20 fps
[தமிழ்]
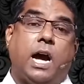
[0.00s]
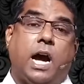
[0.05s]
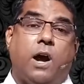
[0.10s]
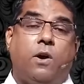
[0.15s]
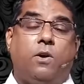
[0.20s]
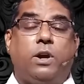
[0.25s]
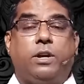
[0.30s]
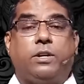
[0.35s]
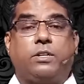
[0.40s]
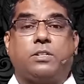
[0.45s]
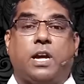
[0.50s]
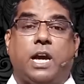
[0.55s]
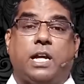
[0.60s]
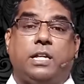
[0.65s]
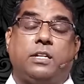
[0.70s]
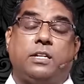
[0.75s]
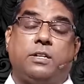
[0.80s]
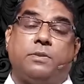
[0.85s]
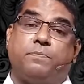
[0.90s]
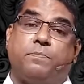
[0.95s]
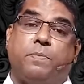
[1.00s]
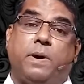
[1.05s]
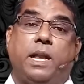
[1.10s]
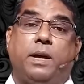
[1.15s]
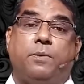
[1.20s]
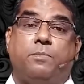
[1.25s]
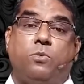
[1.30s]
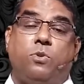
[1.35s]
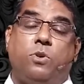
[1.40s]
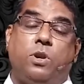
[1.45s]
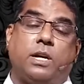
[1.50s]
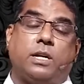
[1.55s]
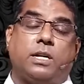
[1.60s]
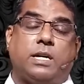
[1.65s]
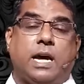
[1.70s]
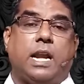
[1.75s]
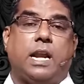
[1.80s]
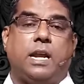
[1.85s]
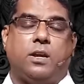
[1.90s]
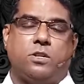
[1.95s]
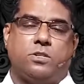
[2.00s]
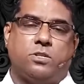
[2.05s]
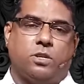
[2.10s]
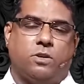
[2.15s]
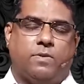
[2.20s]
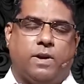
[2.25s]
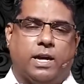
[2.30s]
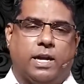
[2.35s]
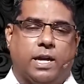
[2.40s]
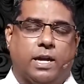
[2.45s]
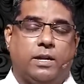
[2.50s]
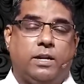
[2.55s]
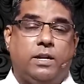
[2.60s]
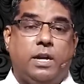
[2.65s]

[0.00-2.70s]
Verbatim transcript: அவங்க அதுக்கு பல மூல காரணங்கள் சொல்லுவாங்க